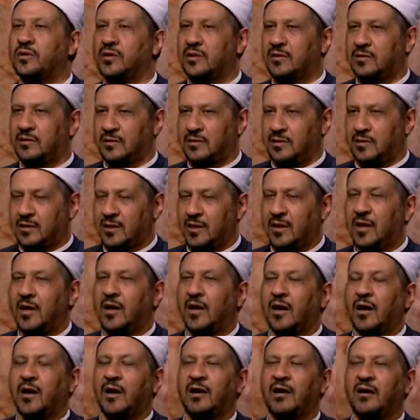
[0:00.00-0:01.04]
الله
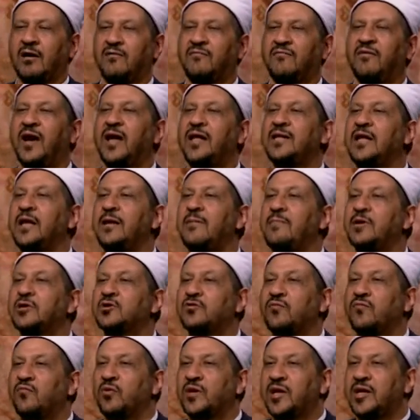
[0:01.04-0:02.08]
اه فاحنا لما
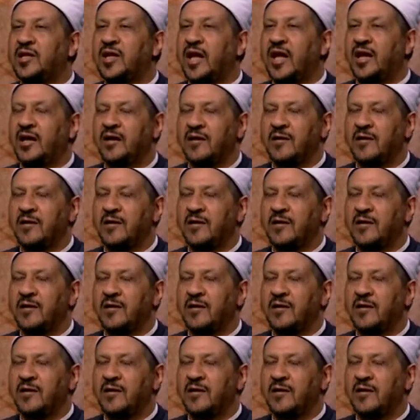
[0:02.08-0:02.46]
نشوفه كده